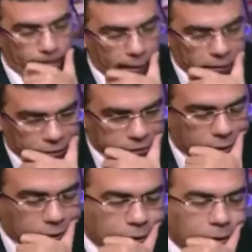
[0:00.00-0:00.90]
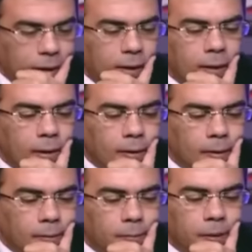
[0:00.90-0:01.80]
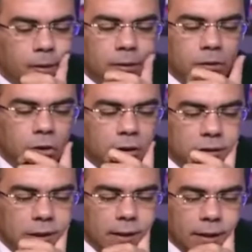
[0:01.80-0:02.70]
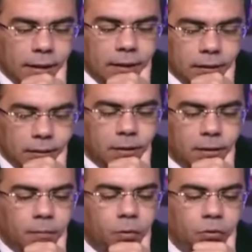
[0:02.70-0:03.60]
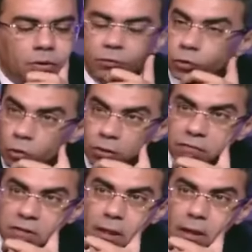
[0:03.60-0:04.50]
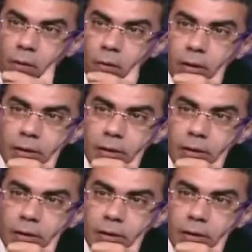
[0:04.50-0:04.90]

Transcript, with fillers: اتصلت آه، بشخصية كانت موجودة في السلطة في ذلك الوقت